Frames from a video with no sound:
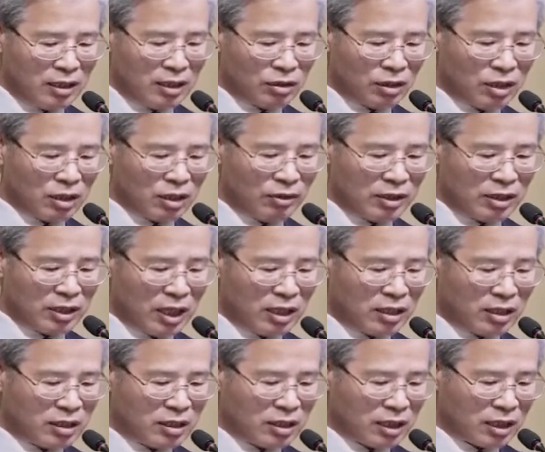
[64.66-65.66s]
서기관
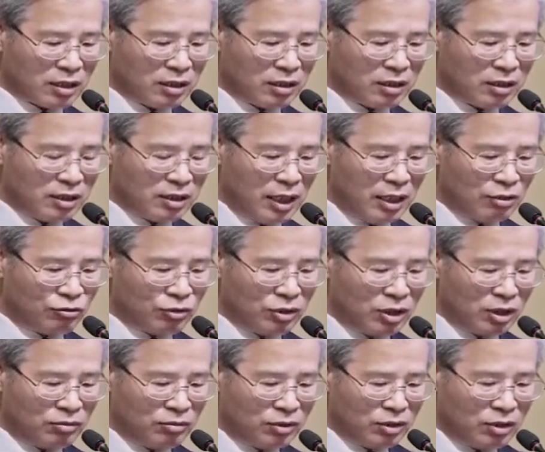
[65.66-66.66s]
대제사장들은
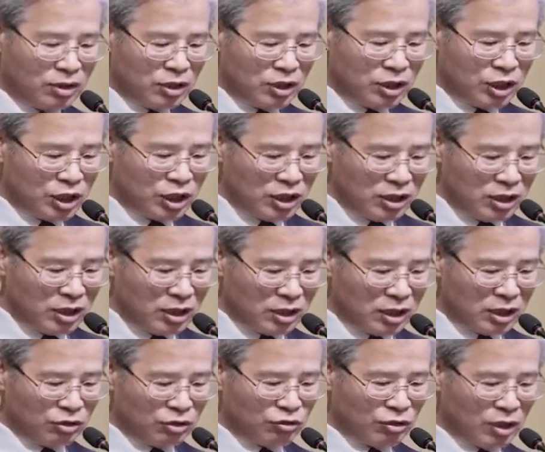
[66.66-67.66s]
예수님을 시기
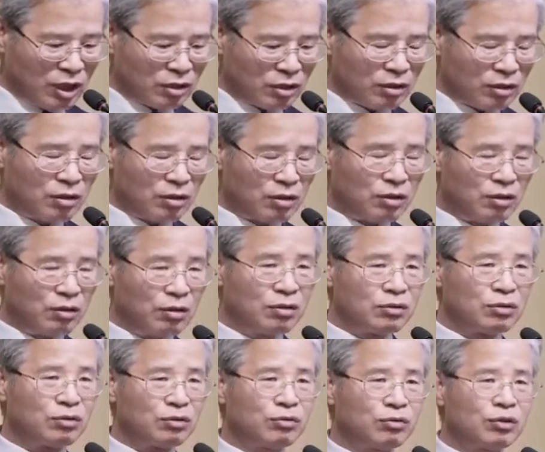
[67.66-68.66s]
질투해서 어느
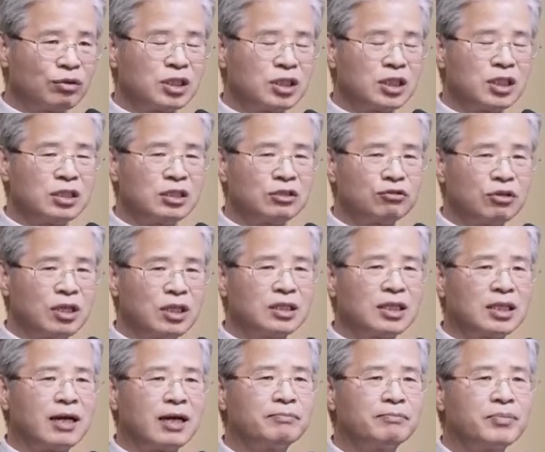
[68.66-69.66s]
정도로 시기
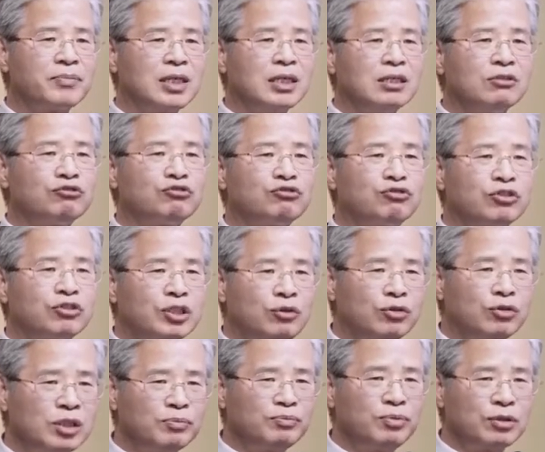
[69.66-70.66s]
질투했느냐 죽이고
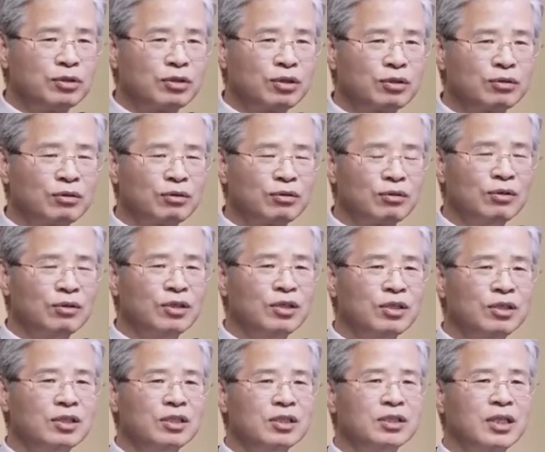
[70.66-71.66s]
싶을 정도로
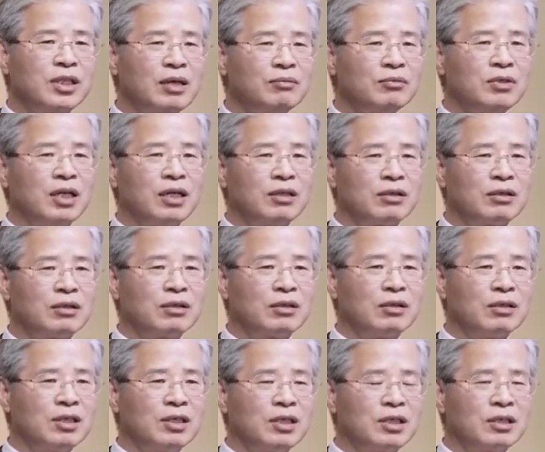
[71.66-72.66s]
샘을 냈어요.
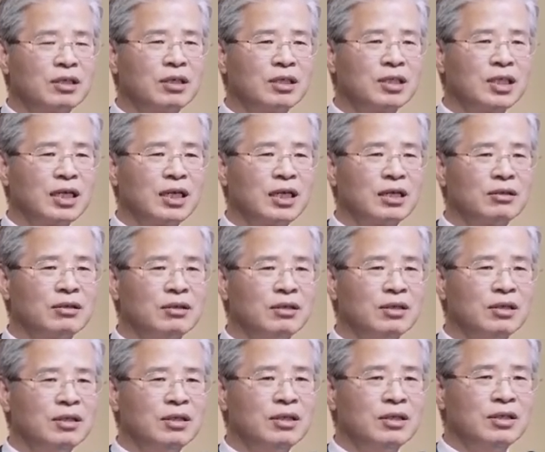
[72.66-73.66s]
그렇잖아요.
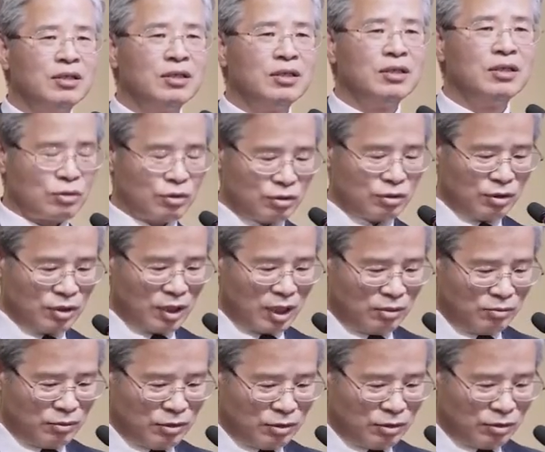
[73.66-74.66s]
어떤
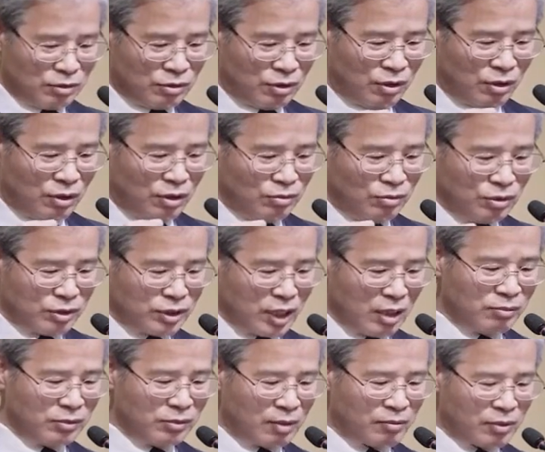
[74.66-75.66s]
사람을 너무
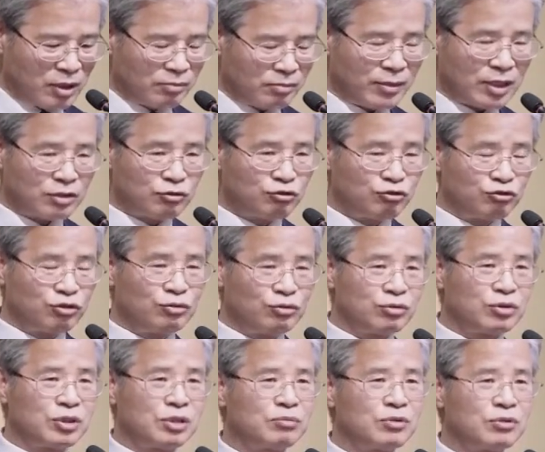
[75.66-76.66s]
샘을 나면 막
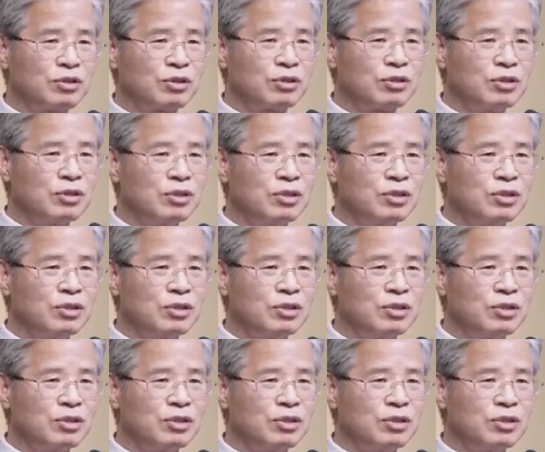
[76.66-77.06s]
죽이고 싶죠.